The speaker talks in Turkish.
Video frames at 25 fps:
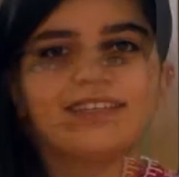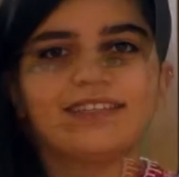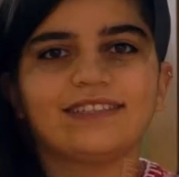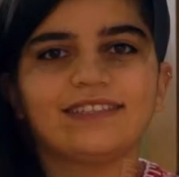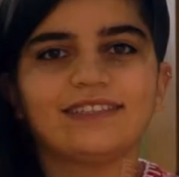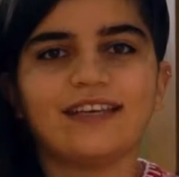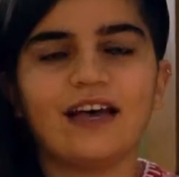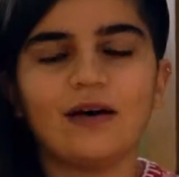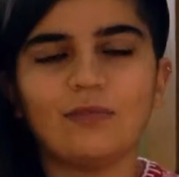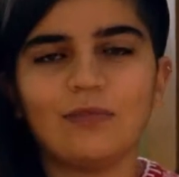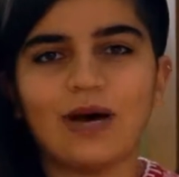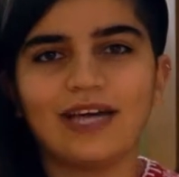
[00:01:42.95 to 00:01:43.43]

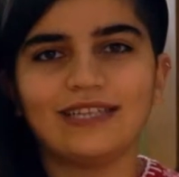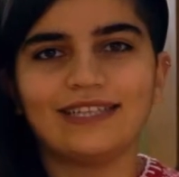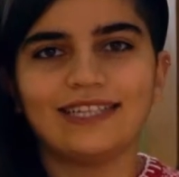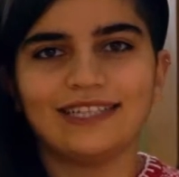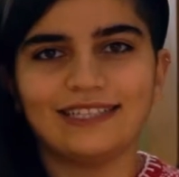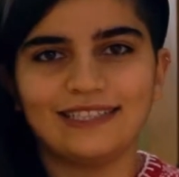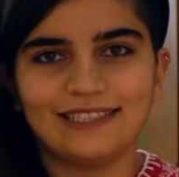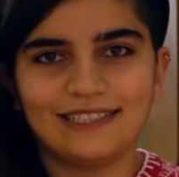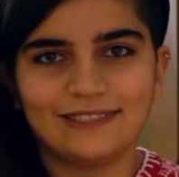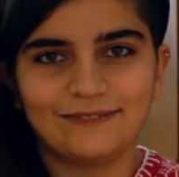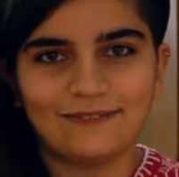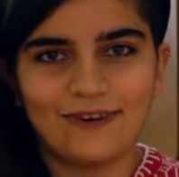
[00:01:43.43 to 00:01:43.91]
Sahmen
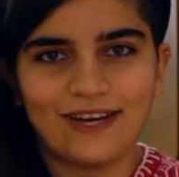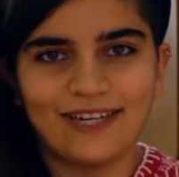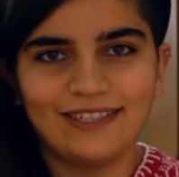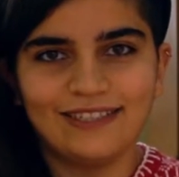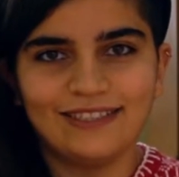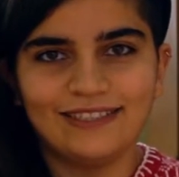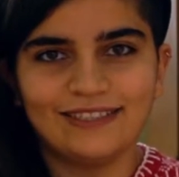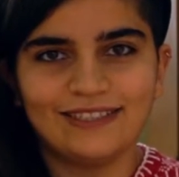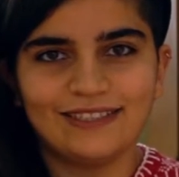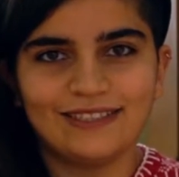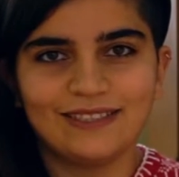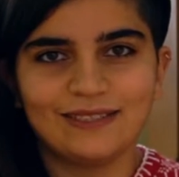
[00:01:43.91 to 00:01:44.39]

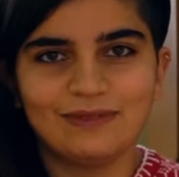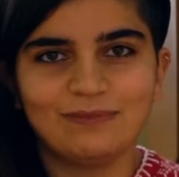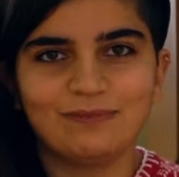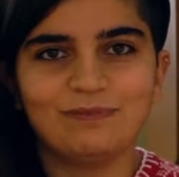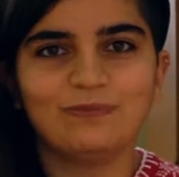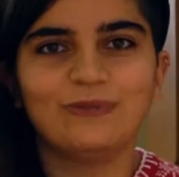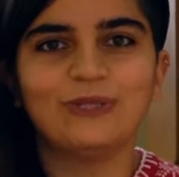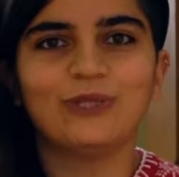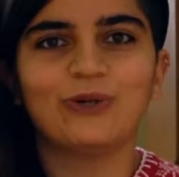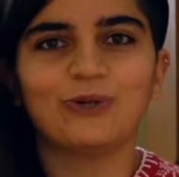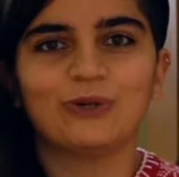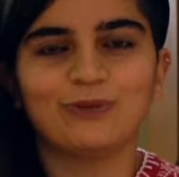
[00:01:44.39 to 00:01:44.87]
Nerisver,
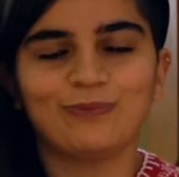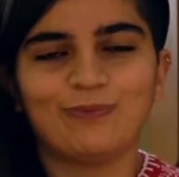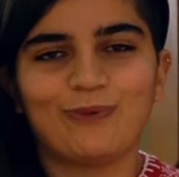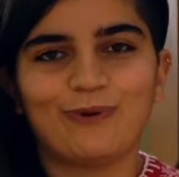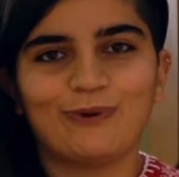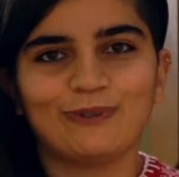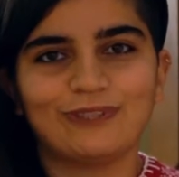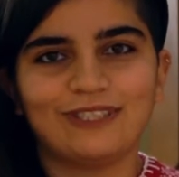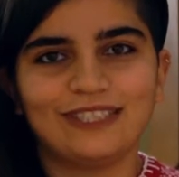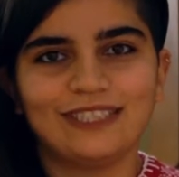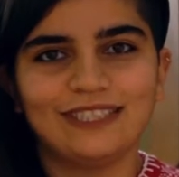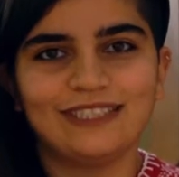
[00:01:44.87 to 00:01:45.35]
Beyond
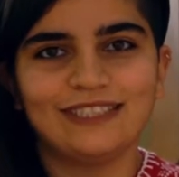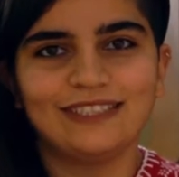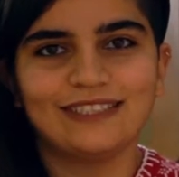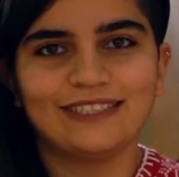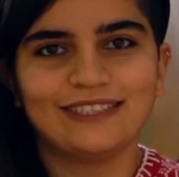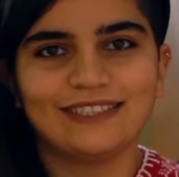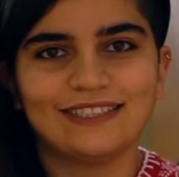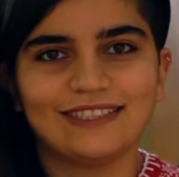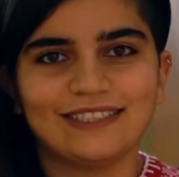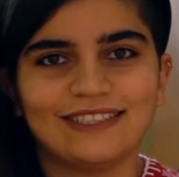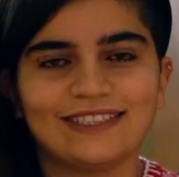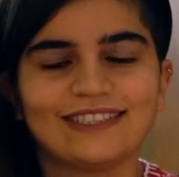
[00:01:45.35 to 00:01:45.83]
Borders,
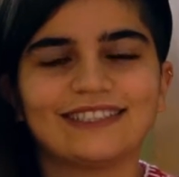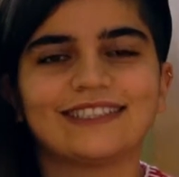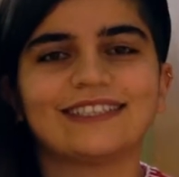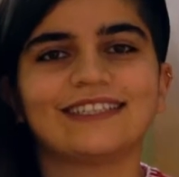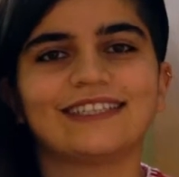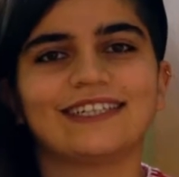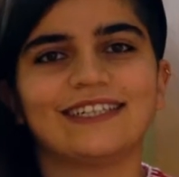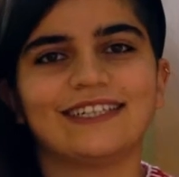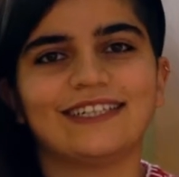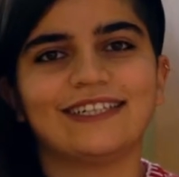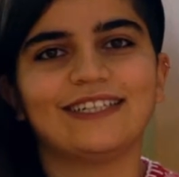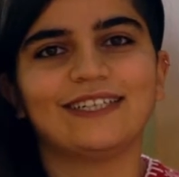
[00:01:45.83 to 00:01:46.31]

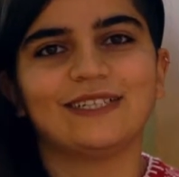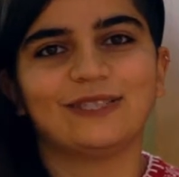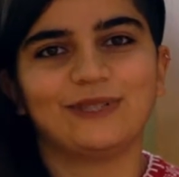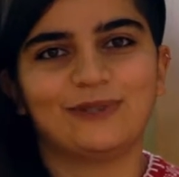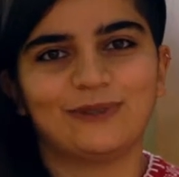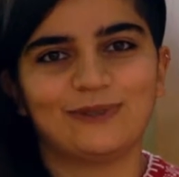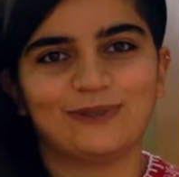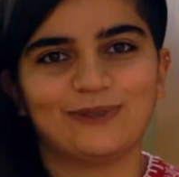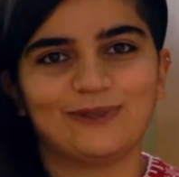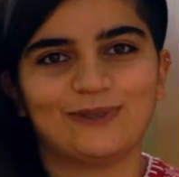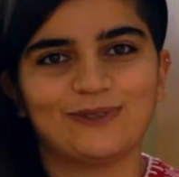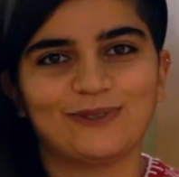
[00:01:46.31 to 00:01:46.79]
sınırları
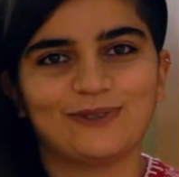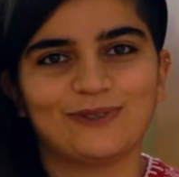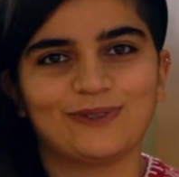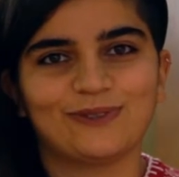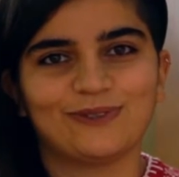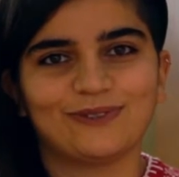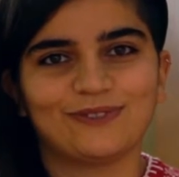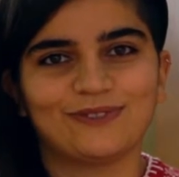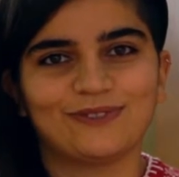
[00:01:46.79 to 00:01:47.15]
aşıyoruz.